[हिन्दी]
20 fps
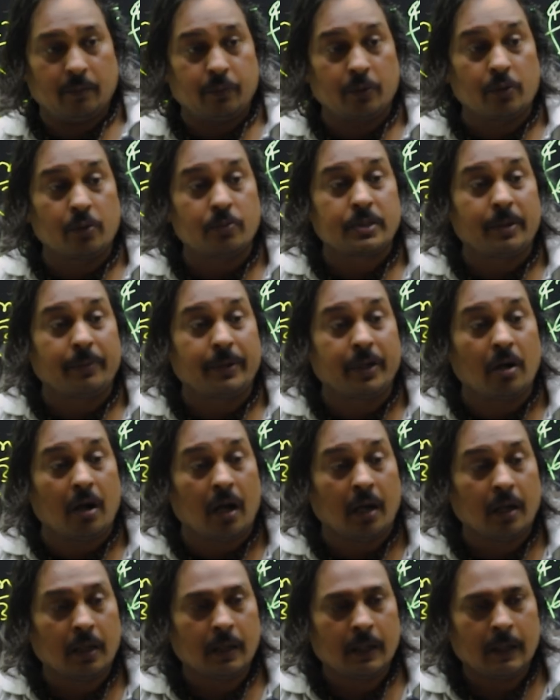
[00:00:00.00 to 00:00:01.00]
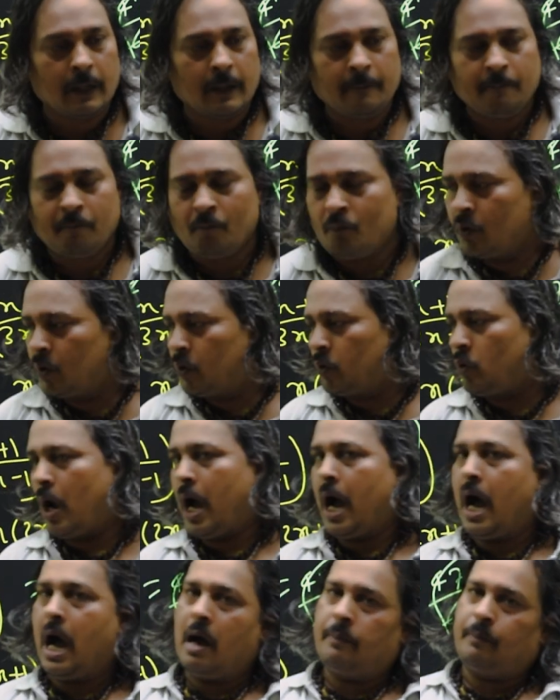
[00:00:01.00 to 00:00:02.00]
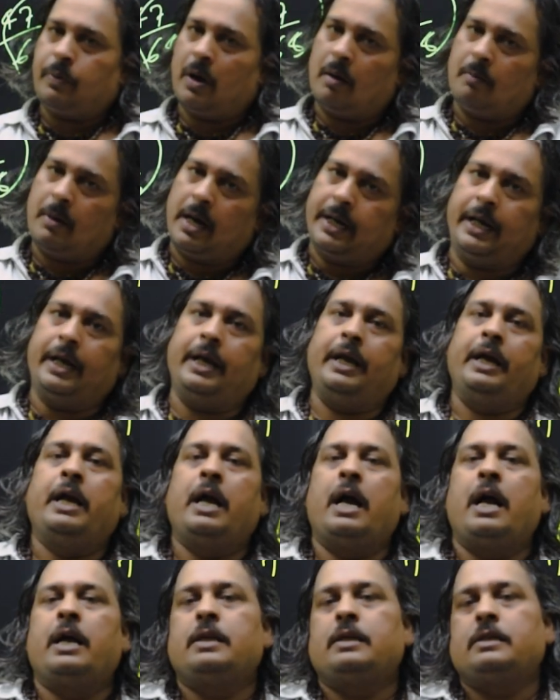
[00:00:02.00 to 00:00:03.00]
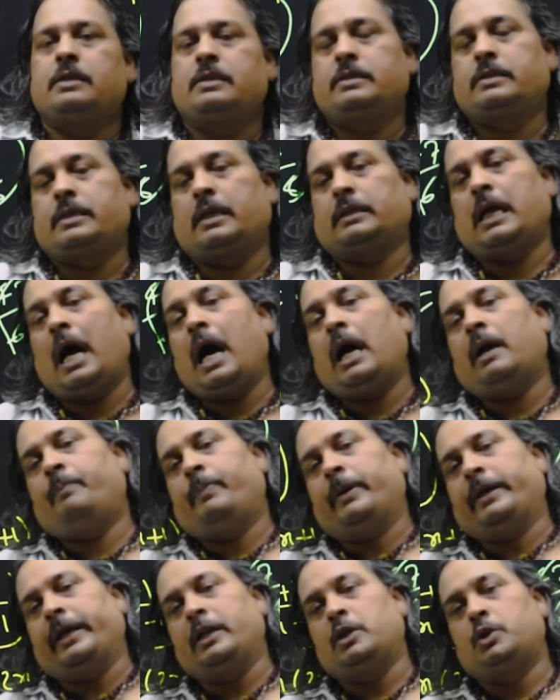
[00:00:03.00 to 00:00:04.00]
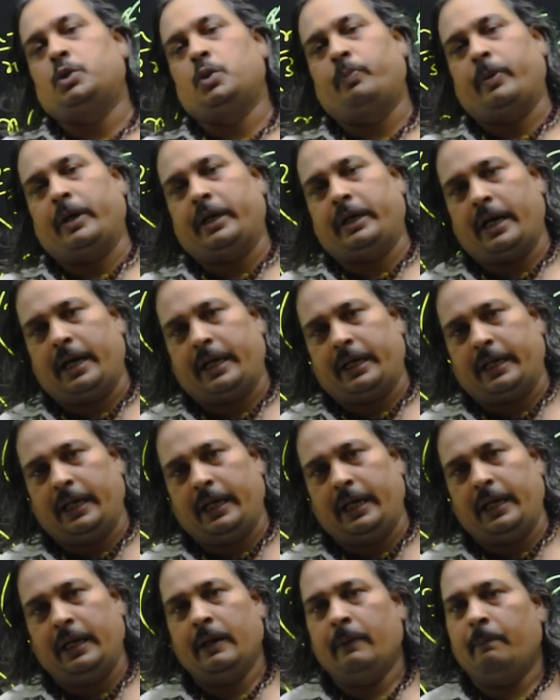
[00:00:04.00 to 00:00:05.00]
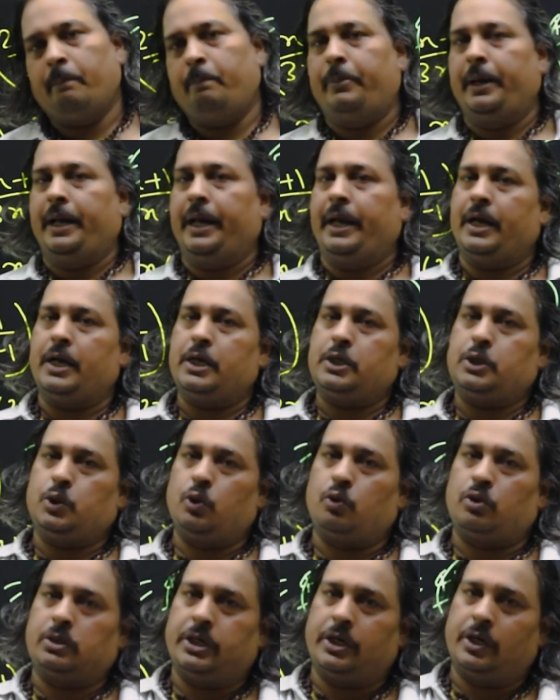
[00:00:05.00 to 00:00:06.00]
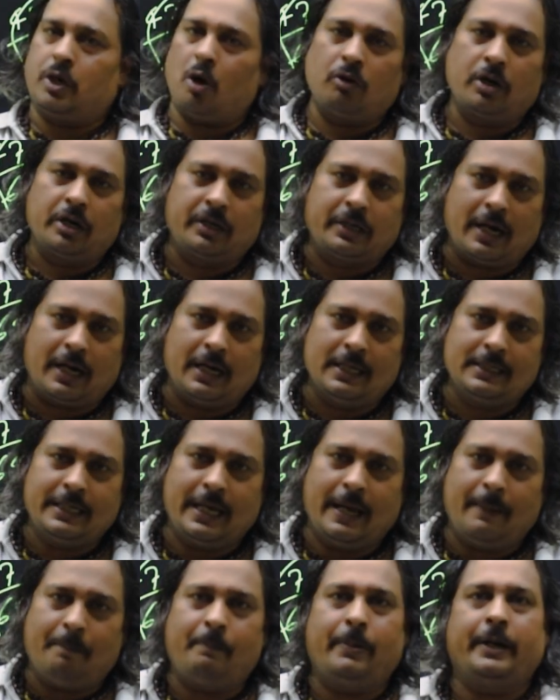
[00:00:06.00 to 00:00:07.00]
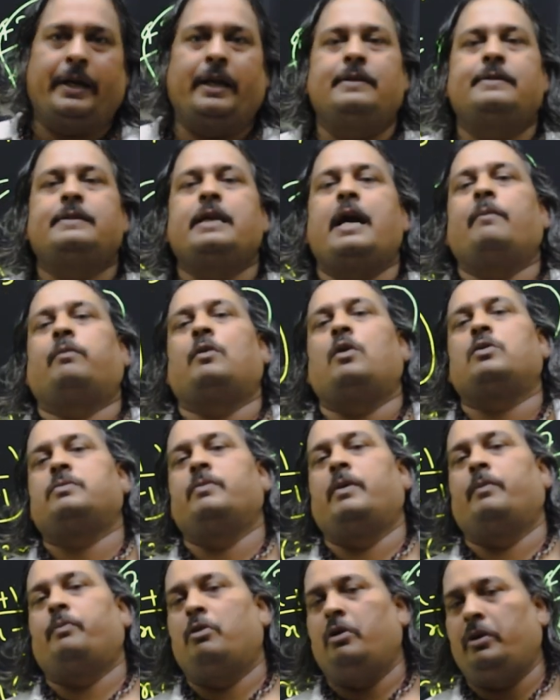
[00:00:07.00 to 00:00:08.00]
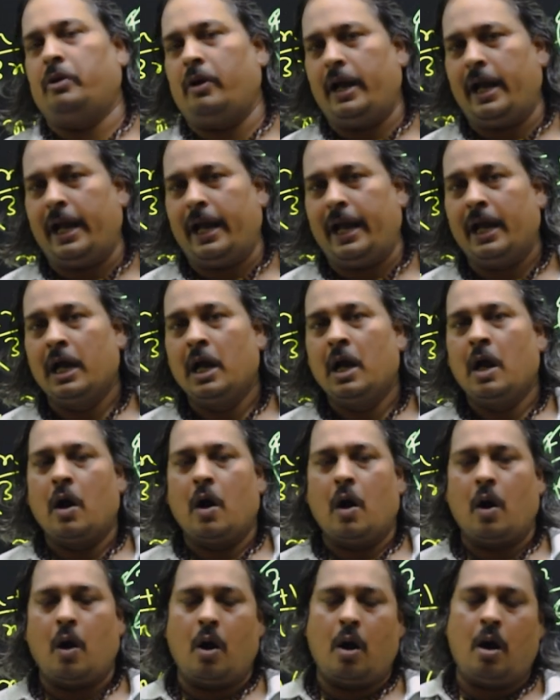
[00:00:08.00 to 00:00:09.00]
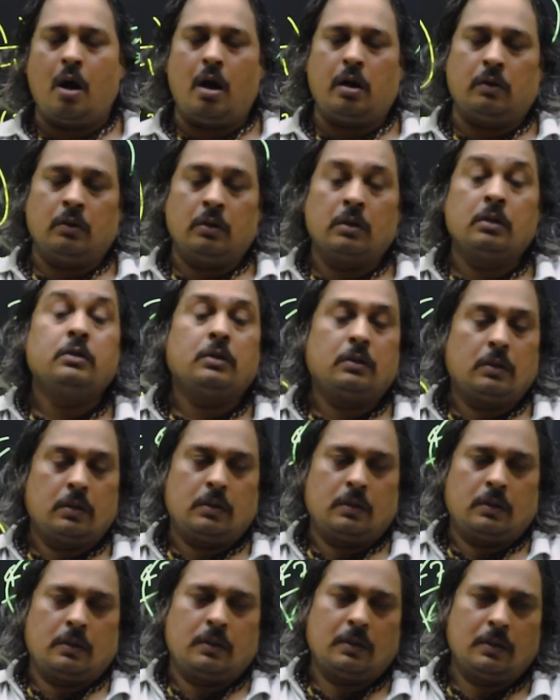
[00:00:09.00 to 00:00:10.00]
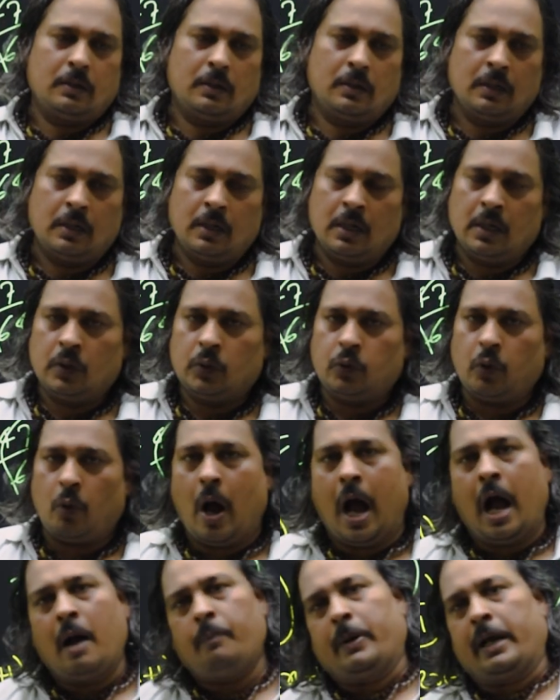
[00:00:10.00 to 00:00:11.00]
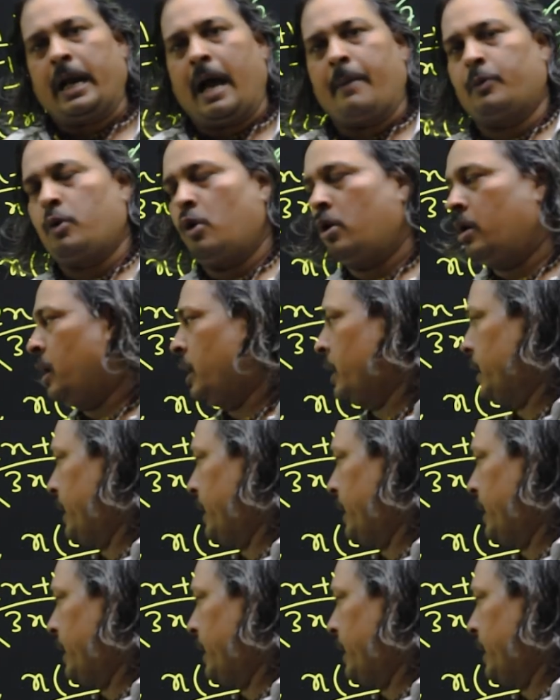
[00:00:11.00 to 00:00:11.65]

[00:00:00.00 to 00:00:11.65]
पूर्ण रूप से वीडियो तो आप हमारे सरदार पटेल सुपर थर्टी प्ले स्टोर से डाउनलोड कर लीजिए पटेल साहब का उसमें फोटो है और तो वहां पर आपको